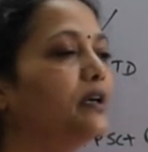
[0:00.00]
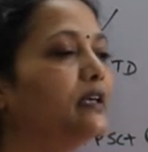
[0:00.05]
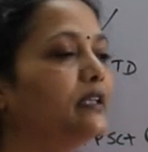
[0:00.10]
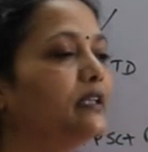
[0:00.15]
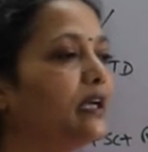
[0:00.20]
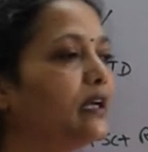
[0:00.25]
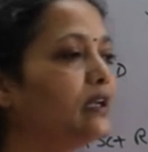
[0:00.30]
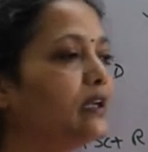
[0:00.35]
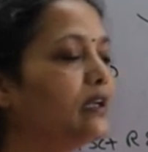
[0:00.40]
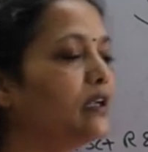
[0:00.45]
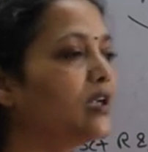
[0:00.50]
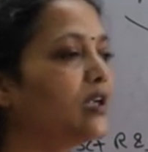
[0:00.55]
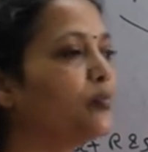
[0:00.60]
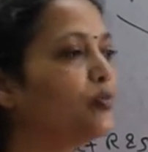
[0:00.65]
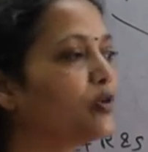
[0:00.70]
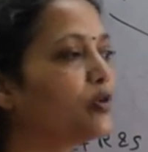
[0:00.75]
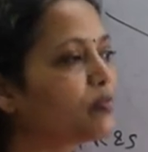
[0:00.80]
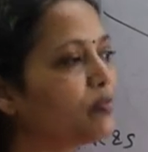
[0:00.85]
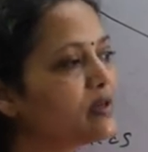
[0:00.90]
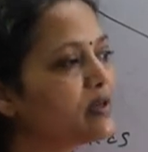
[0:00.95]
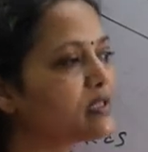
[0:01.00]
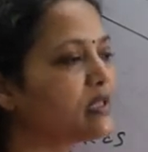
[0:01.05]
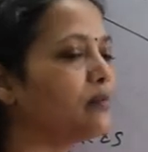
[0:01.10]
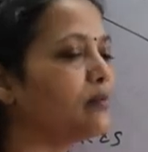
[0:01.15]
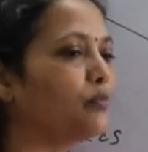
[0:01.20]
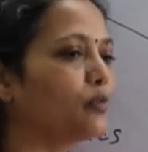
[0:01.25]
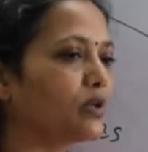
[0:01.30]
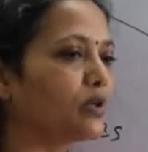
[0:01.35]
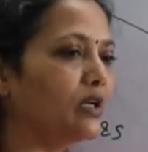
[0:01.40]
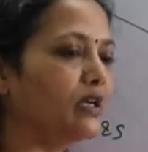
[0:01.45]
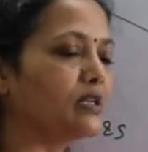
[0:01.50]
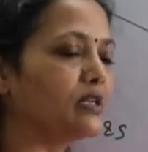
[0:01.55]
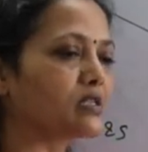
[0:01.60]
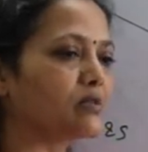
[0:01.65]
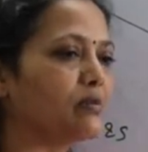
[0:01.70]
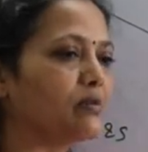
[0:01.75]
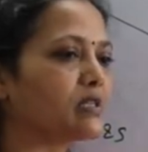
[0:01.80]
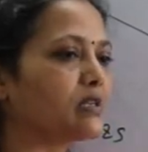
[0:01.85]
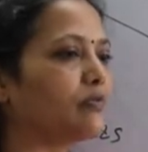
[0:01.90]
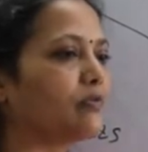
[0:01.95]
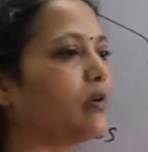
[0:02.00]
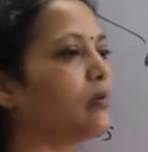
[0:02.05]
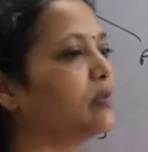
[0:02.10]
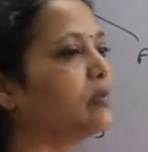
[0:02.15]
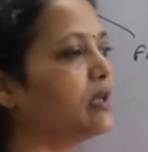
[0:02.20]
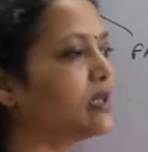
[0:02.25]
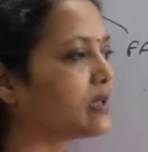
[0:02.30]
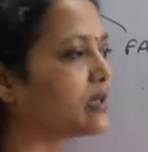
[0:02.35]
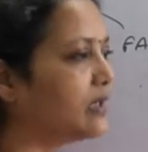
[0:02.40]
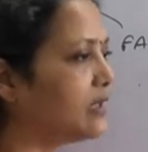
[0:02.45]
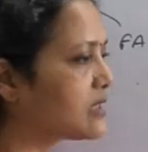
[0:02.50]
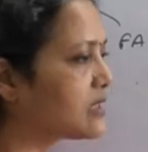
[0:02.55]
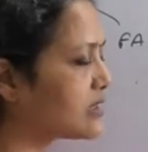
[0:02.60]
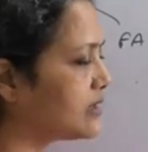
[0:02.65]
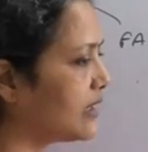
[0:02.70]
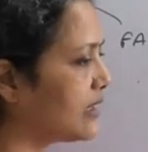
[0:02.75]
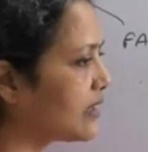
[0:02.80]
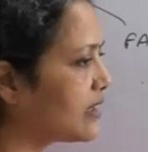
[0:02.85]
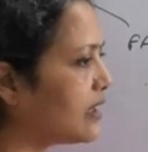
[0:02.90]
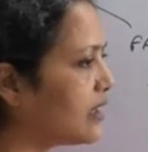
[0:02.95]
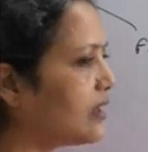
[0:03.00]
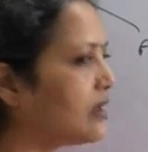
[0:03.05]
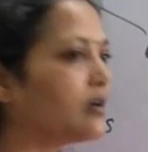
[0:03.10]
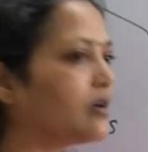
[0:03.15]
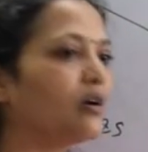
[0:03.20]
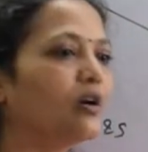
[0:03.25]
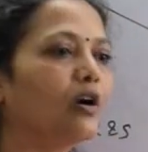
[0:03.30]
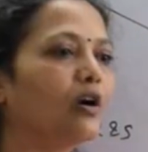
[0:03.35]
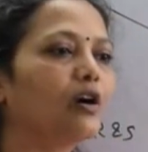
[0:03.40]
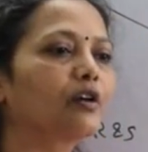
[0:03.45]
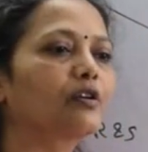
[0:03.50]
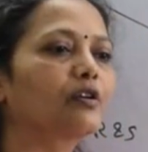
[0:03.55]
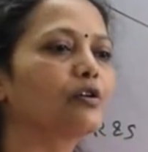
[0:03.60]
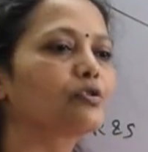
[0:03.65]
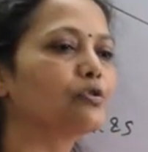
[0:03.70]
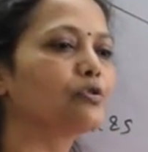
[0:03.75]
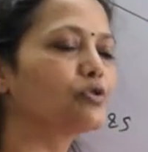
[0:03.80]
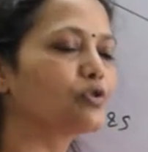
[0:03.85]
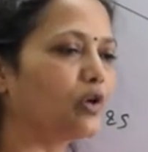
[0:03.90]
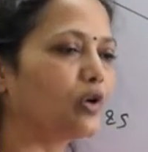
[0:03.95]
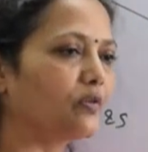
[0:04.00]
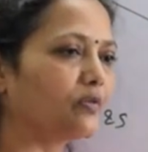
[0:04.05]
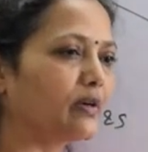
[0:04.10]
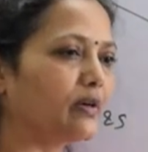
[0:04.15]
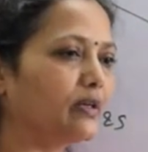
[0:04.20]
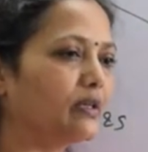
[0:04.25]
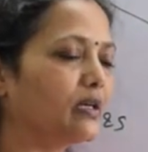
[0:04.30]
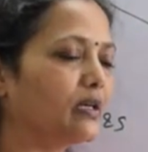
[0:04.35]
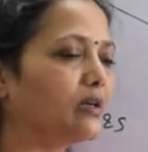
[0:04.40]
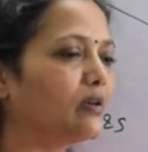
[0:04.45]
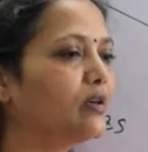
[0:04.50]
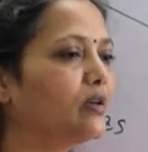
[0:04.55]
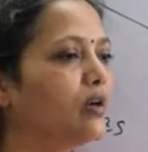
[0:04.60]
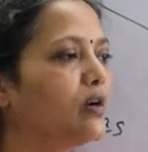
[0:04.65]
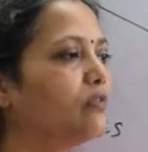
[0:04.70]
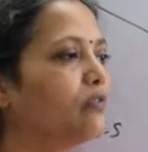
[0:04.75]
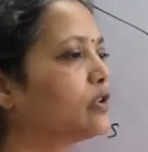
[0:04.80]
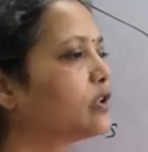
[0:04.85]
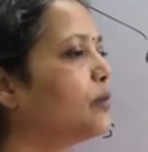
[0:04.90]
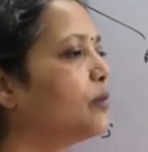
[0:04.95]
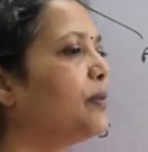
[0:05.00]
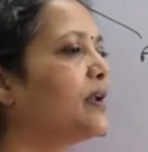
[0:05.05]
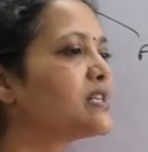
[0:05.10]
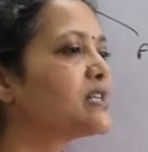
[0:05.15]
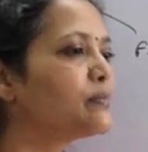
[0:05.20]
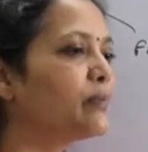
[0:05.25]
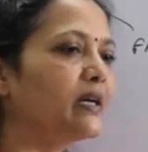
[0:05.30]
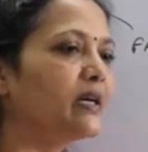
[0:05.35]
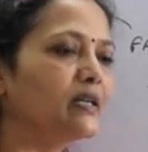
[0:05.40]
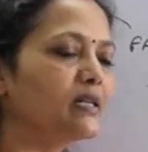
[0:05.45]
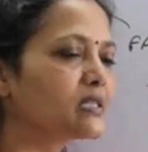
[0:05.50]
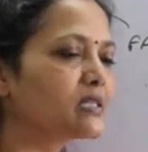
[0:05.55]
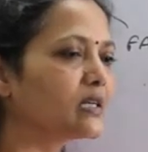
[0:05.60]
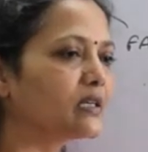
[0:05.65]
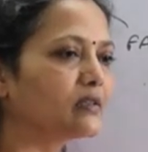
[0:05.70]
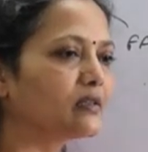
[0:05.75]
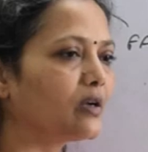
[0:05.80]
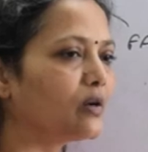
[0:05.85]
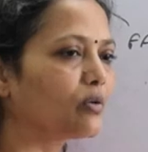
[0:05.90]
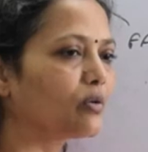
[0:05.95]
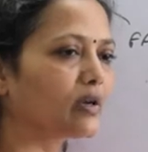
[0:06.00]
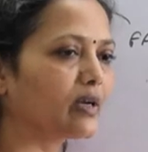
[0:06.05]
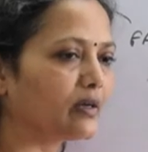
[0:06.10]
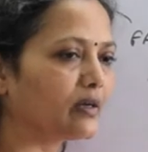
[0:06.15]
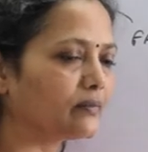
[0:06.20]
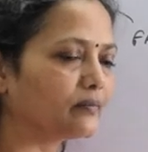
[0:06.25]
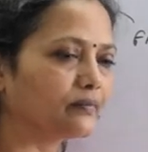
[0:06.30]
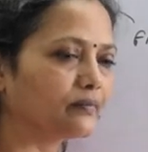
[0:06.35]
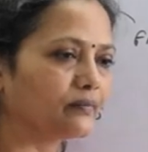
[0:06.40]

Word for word: ये नहीं कि बुक में से पूरी लिस्ट में से फॉर्मूले की लिस्ट देखी और क्वेश्चन सॉल्व कर लिया वो तो प्लस माइनस करना हो गया